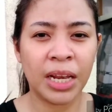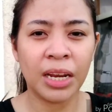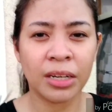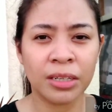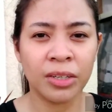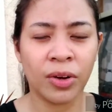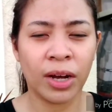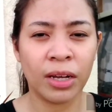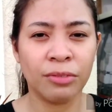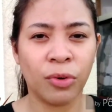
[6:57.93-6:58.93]
clear yung
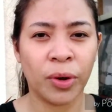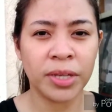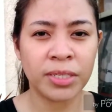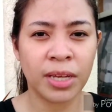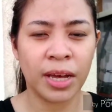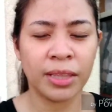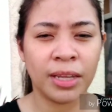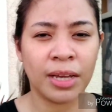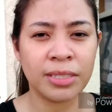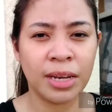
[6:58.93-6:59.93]
aking voice kahit
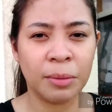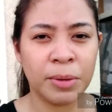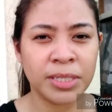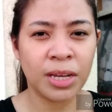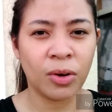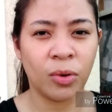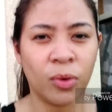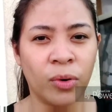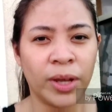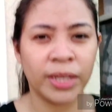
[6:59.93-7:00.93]
na nasa labas
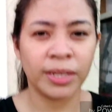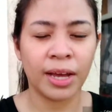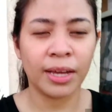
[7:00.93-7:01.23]
ako and